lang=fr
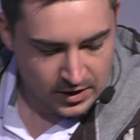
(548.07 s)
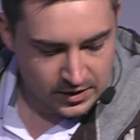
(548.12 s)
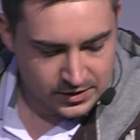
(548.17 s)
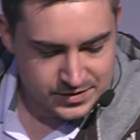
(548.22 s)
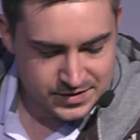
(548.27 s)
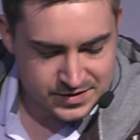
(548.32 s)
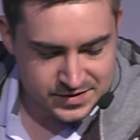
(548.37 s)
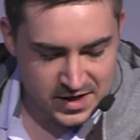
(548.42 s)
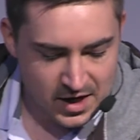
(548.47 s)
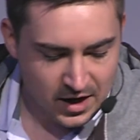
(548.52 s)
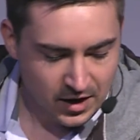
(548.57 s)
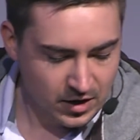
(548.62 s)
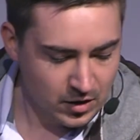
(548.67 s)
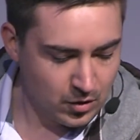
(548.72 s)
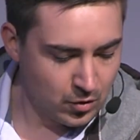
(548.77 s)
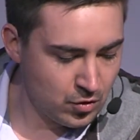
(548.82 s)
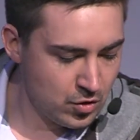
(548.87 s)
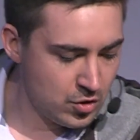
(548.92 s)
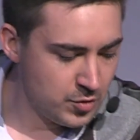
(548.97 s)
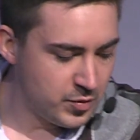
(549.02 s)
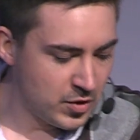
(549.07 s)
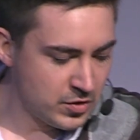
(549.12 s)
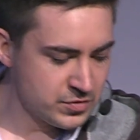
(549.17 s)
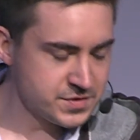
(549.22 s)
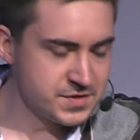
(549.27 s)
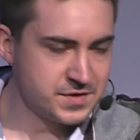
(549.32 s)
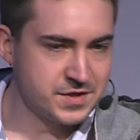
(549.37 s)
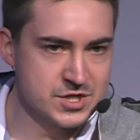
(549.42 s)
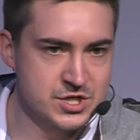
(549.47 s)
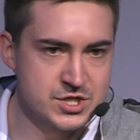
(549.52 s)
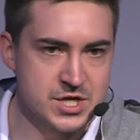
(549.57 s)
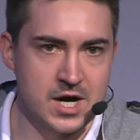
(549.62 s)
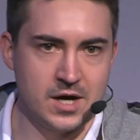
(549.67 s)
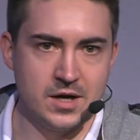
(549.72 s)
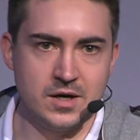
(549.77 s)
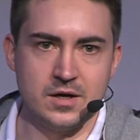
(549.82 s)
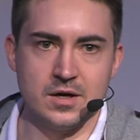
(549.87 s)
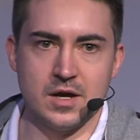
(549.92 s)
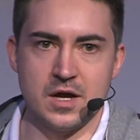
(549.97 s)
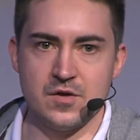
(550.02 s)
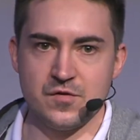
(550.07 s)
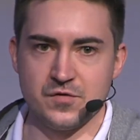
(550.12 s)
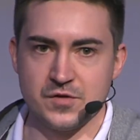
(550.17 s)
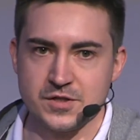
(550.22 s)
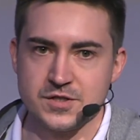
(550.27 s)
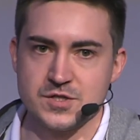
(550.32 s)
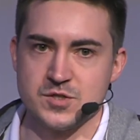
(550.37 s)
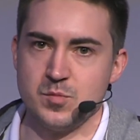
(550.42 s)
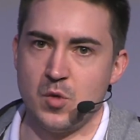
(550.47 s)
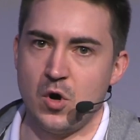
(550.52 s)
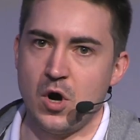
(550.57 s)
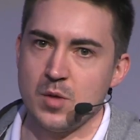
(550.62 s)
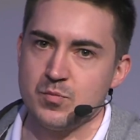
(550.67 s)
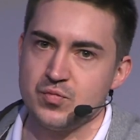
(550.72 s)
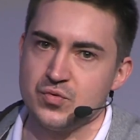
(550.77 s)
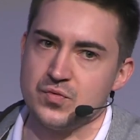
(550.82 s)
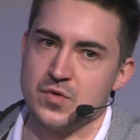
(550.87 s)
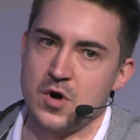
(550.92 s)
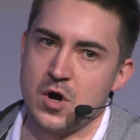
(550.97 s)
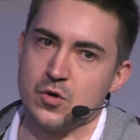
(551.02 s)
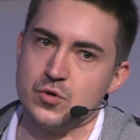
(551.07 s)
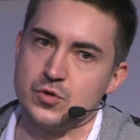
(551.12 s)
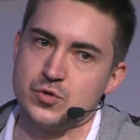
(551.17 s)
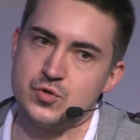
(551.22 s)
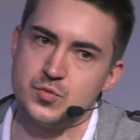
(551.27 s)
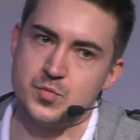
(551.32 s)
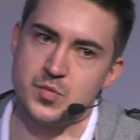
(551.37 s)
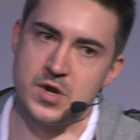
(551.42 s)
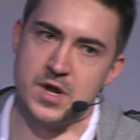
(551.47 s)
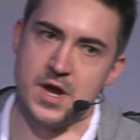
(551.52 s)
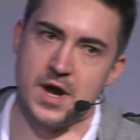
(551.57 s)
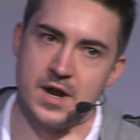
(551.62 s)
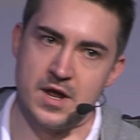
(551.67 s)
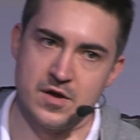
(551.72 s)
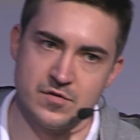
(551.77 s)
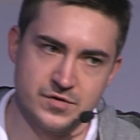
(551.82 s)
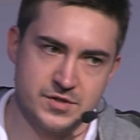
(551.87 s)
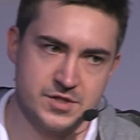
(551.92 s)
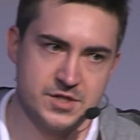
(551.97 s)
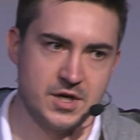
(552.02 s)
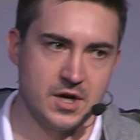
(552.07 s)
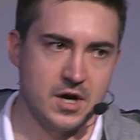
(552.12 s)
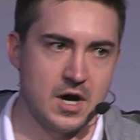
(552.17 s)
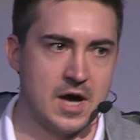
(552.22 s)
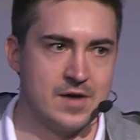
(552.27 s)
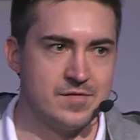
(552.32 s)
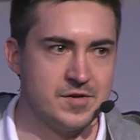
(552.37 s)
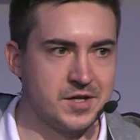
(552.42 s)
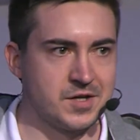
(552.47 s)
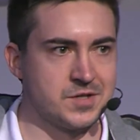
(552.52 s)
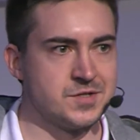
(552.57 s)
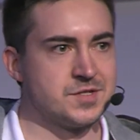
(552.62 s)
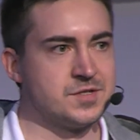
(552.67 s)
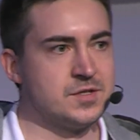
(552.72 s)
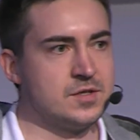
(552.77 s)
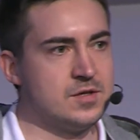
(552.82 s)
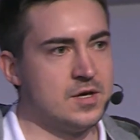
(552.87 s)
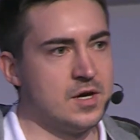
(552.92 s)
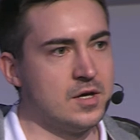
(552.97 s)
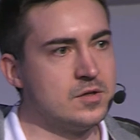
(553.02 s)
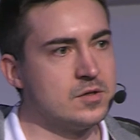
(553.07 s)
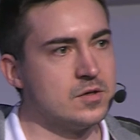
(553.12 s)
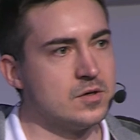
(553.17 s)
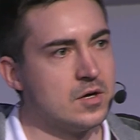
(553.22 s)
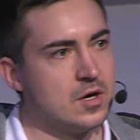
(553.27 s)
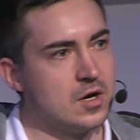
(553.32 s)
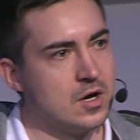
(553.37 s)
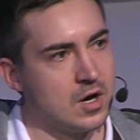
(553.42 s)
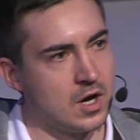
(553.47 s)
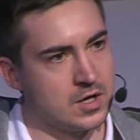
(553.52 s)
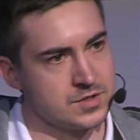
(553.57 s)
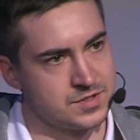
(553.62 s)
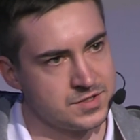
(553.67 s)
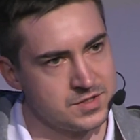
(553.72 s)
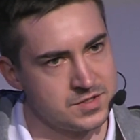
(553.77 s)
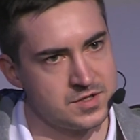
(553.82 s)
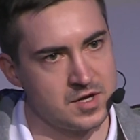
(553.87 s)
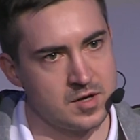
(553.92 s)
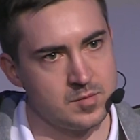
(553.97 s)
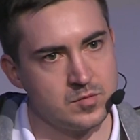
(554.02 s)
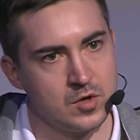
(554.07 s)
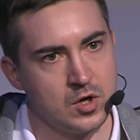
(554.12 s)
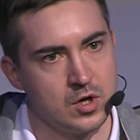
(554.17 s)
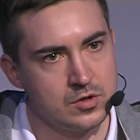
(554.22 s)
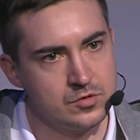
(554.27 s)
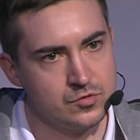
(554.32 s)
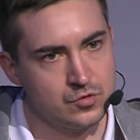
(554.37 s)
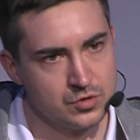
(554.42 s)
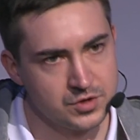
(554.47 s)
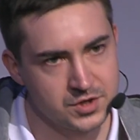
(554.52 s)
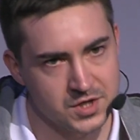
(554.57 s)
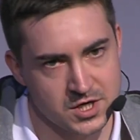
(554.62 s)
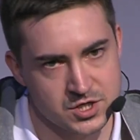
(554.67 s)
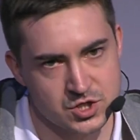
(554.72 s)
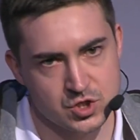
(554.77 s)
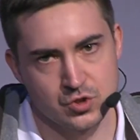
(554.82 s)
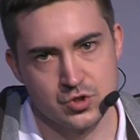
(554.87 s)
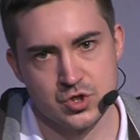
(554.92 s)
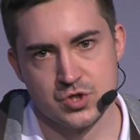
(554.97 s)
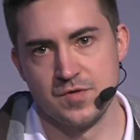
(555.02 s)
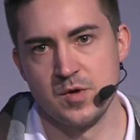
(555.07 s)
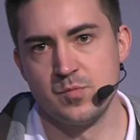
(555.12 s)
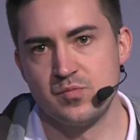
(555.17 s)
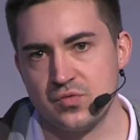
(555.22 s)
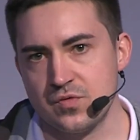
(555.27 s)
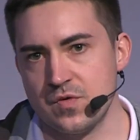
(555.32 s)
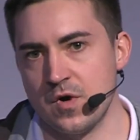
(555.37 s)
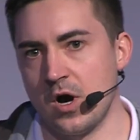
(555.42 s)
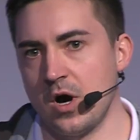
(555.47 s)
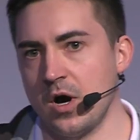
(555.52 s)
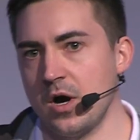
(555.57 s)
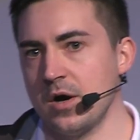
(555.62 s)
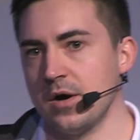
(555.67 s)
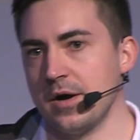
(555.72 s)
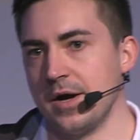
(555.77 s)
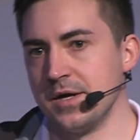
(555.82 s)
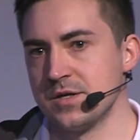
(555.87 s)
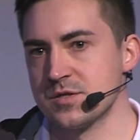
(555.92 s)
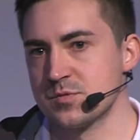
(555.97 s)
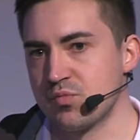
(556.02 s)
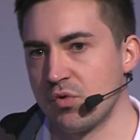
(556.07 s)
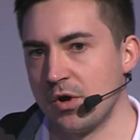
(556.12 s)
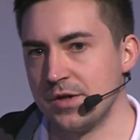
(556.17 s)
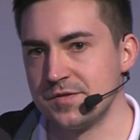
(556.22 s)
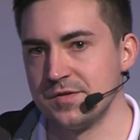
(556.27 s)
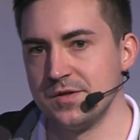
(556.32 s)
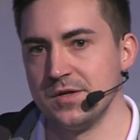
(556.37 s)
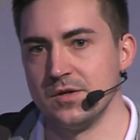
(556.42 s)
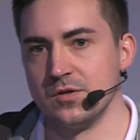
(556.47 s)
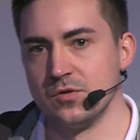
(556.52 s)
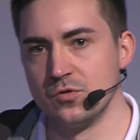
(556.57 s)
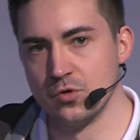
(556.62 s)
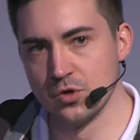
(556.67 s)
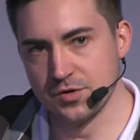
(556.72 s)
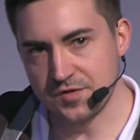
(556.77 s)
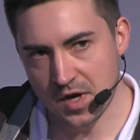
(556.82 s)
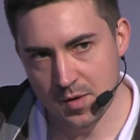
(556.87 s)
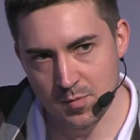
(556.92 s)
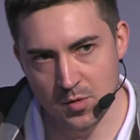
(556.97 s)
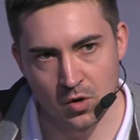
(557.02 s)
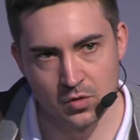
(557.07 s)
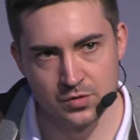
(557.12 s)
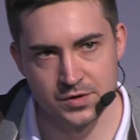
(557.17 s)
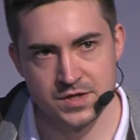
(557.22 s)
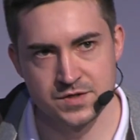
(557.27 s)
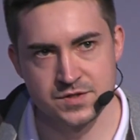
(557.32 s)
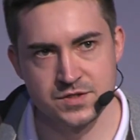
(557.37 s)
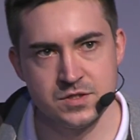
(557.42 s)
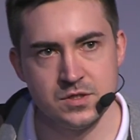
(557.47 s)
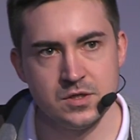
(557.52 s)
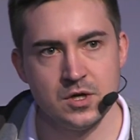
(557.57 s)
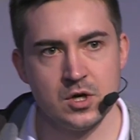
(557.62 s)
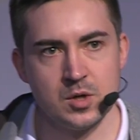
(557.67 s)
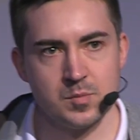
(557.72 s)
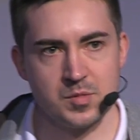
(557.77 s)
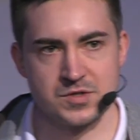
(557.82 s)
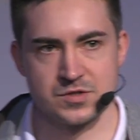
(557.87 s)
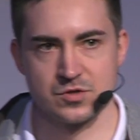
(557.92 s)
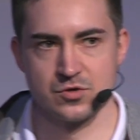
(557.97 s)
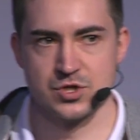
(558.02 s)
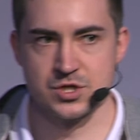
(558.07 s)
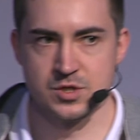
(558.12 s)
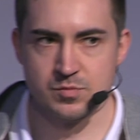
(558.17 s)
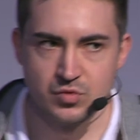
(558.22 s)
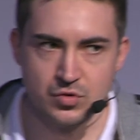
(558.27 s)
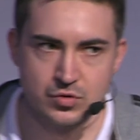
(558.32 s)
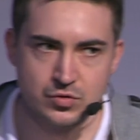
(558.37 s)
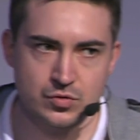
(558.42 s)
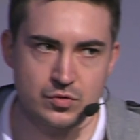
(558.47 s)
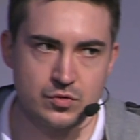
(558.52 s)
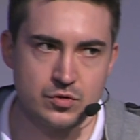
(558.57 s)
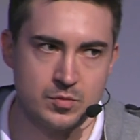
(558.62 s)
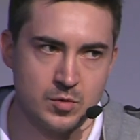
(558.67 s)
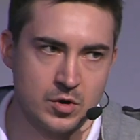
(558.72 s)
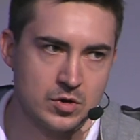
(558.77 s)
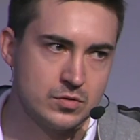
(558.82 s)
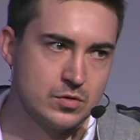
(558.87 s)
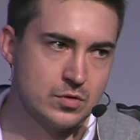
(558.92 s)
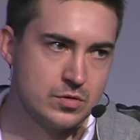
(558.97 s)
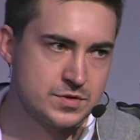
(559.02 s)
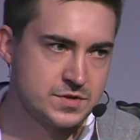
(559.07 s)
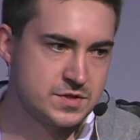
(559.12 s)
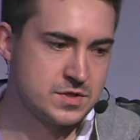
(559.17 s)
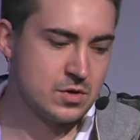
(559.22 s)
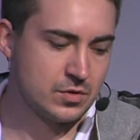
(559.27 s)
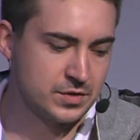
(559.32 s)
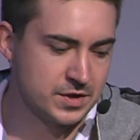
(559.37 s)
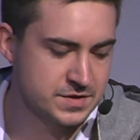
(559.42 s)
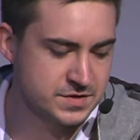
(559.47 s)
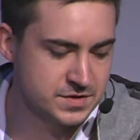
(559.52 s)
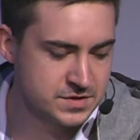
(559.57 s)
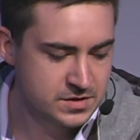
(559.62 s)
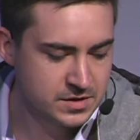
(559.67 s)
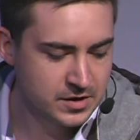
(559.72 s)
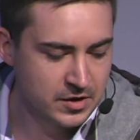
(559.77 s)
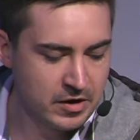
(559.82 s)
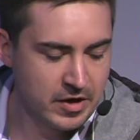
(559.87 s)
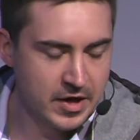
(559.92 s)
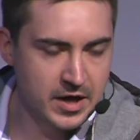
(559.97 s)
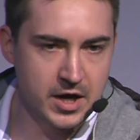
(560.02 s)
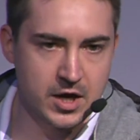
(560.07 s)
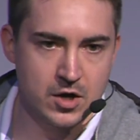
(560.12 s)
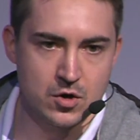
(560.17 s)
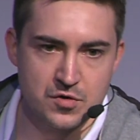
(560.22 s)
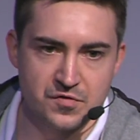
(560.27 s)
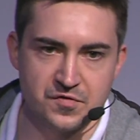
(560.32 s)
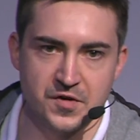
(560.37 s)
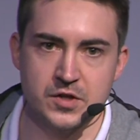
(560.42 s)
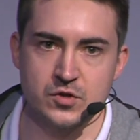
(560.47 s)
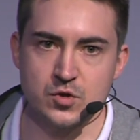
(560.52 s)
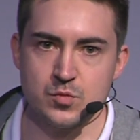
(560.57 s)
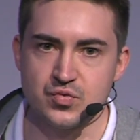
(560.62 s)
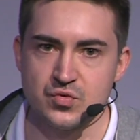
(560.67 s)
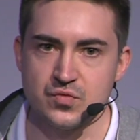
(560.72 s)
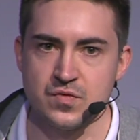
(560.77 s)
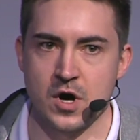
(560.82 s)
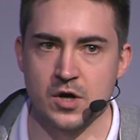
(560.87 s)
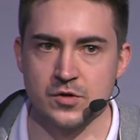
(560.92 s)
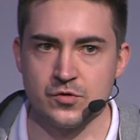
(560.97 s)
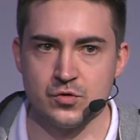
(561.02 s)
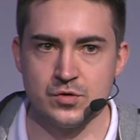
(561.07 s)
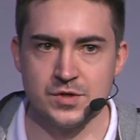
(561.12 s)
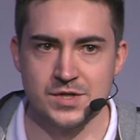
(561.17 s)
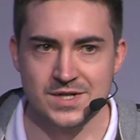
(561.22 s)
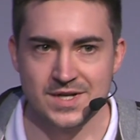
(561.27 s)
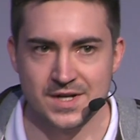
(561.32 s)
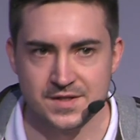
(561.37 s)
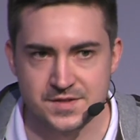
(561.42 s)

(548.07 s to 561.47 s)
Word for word: Ça, on le pense déjà effectivement à pouvoir le coupler à l'avenir avec un CDN, un système de cache que je vais pouvoir exploiter notamment en Asie, parce que j'ai beaucoup de demandes aussi en Asie. Et le fait de pouvoir donner de la